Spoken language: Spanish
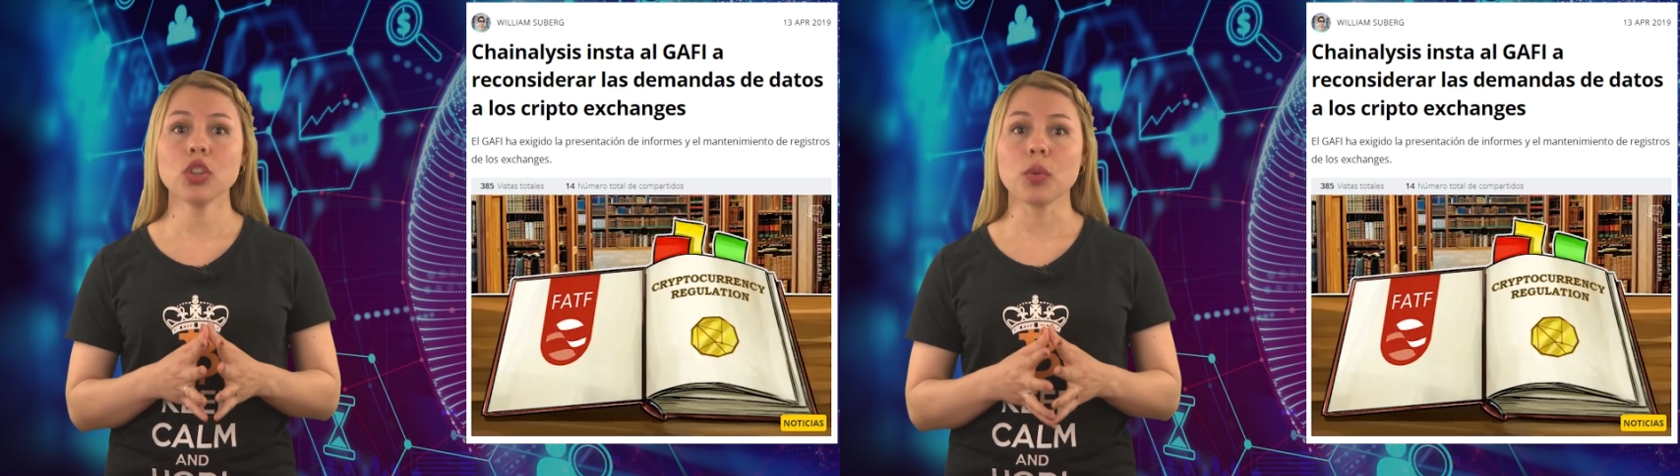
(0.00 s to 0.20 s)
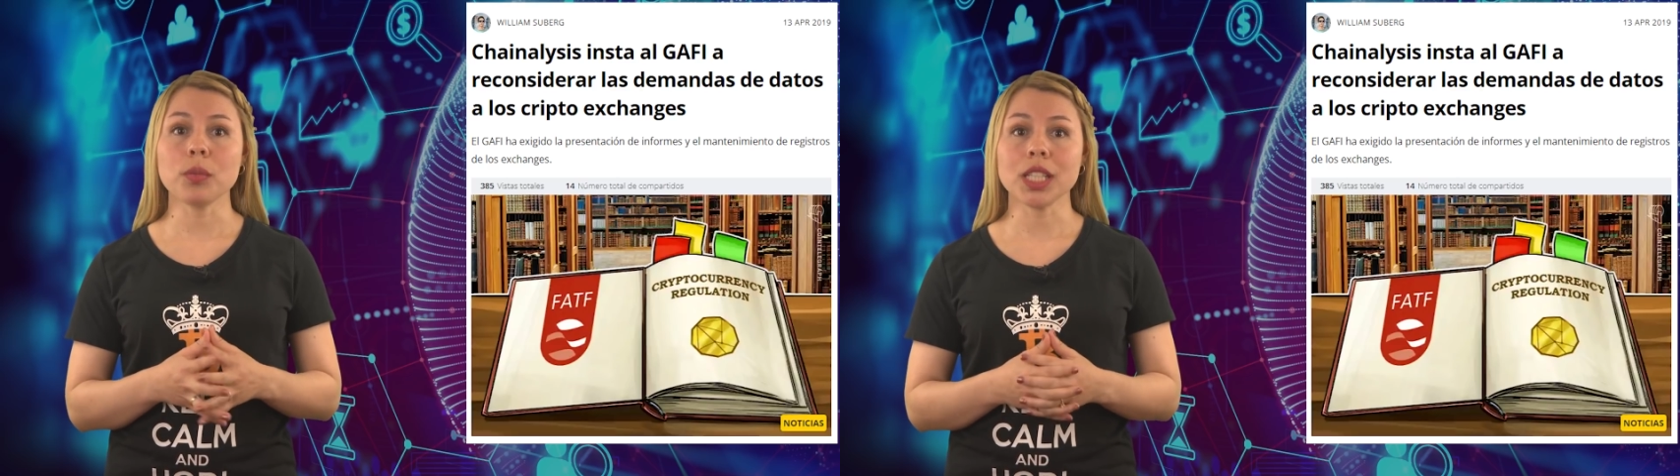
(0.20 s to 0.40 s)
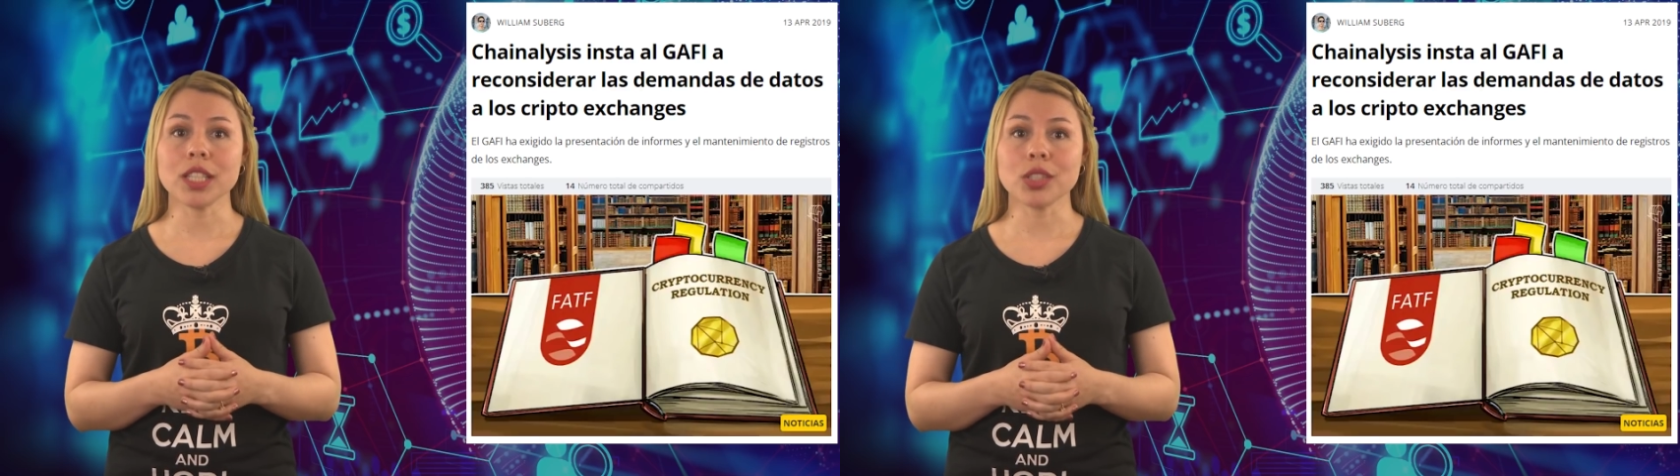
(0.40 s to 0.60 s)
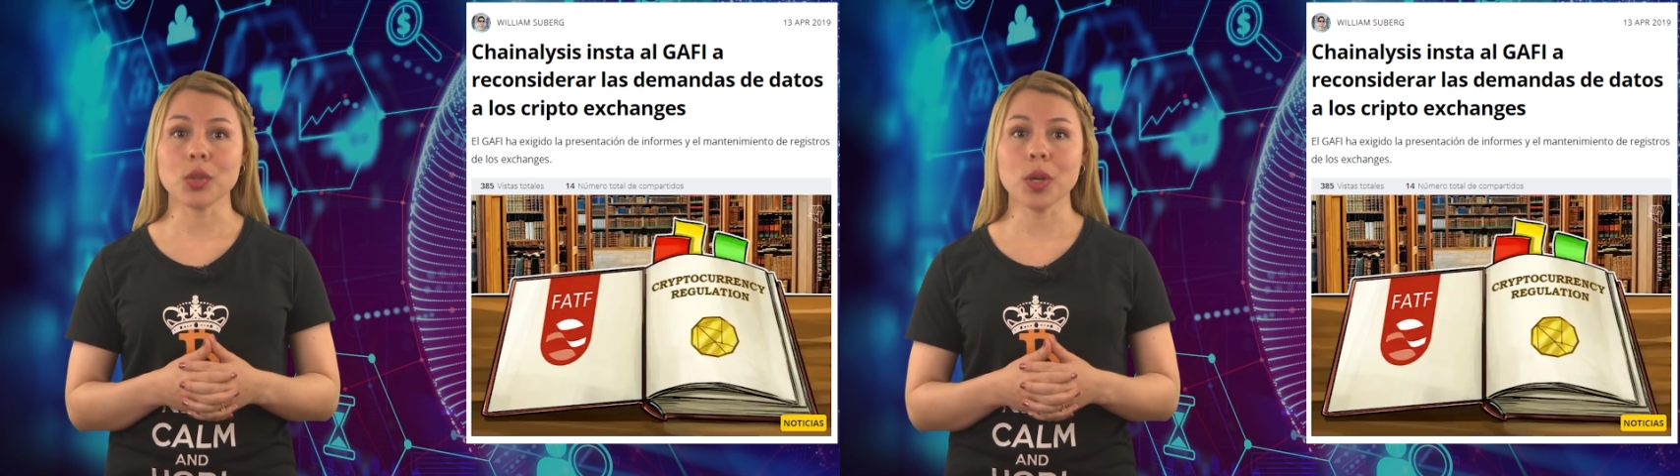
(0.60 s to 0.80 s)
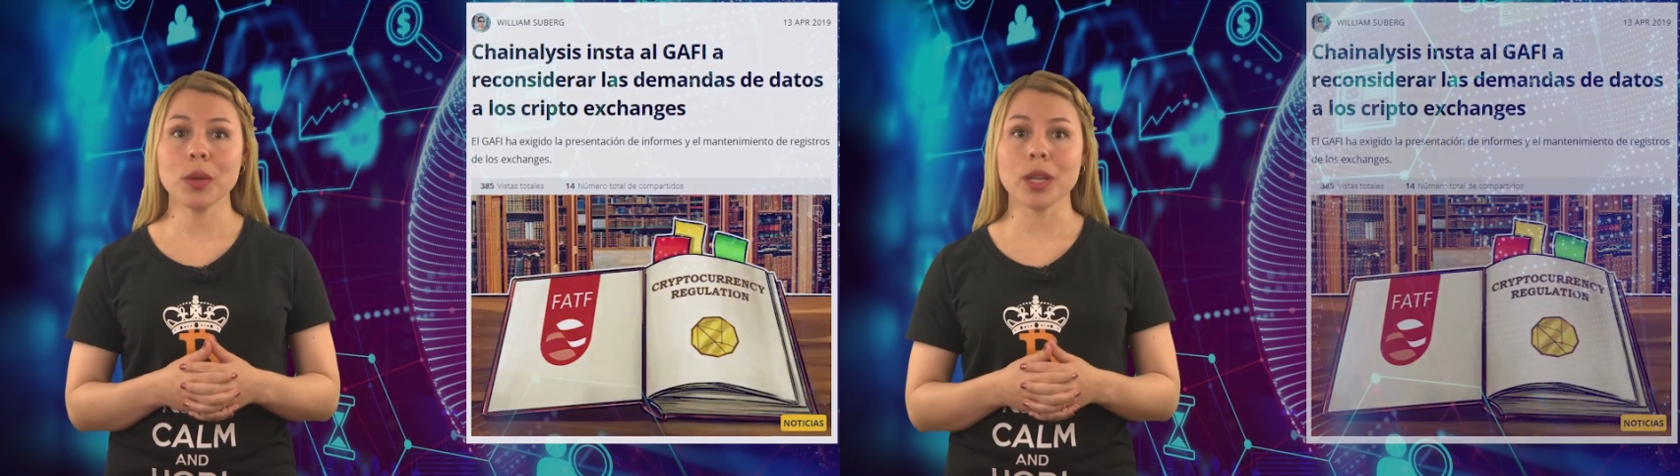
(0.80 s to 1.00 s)
en
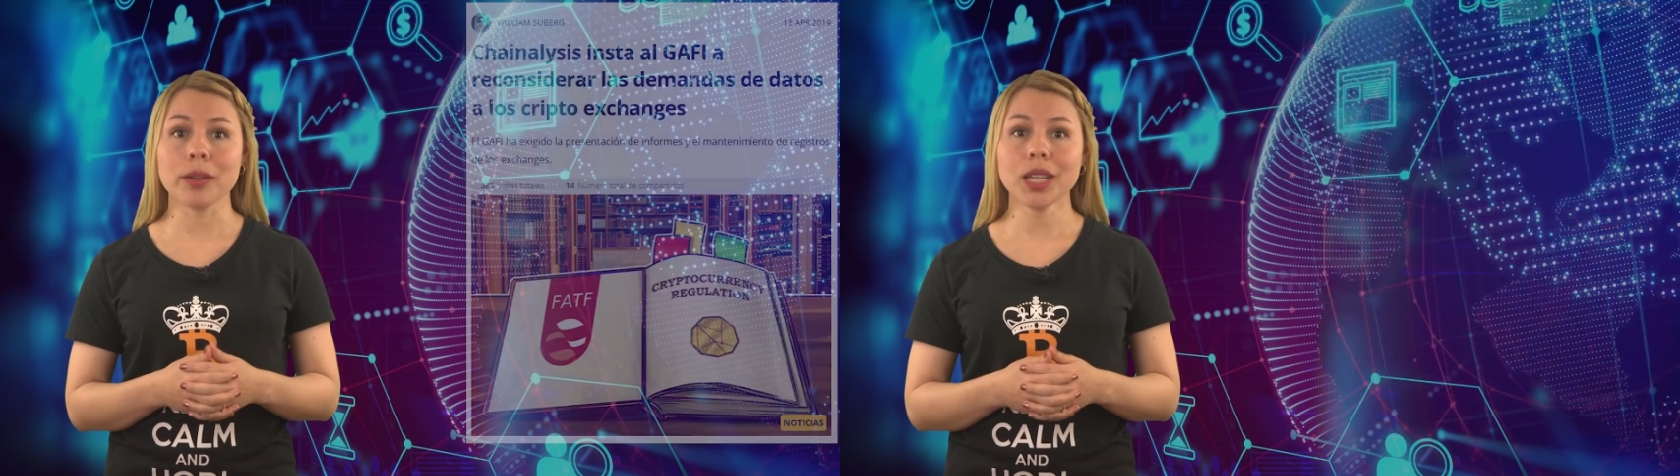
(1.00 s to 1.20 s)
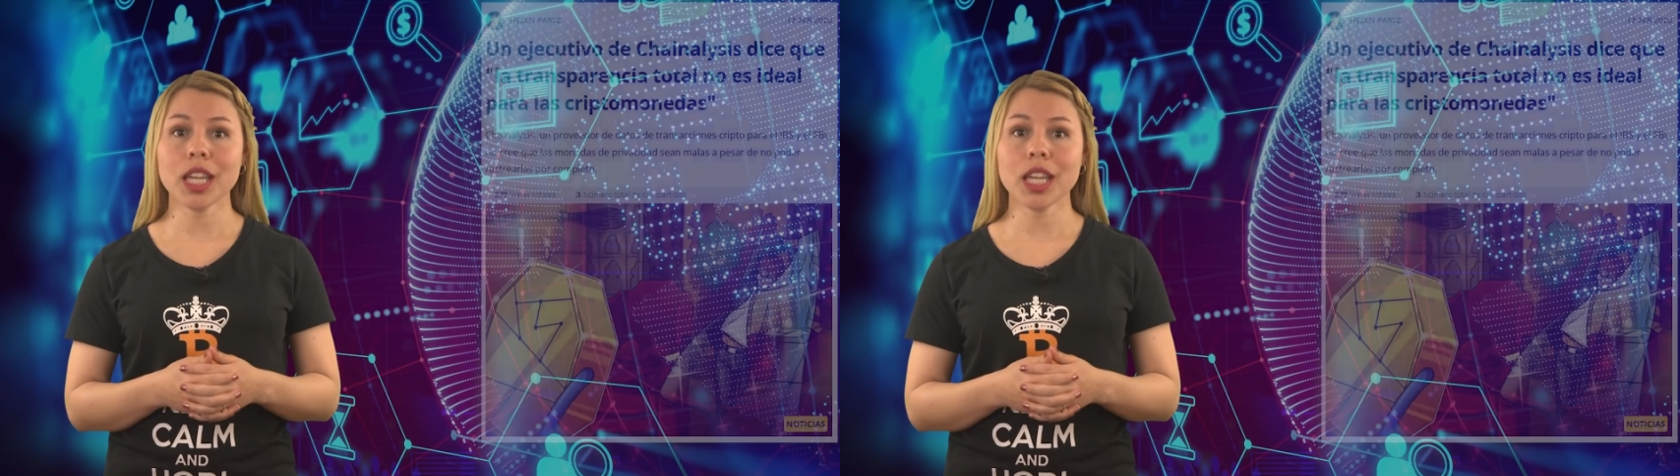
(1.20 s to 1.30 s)
2019.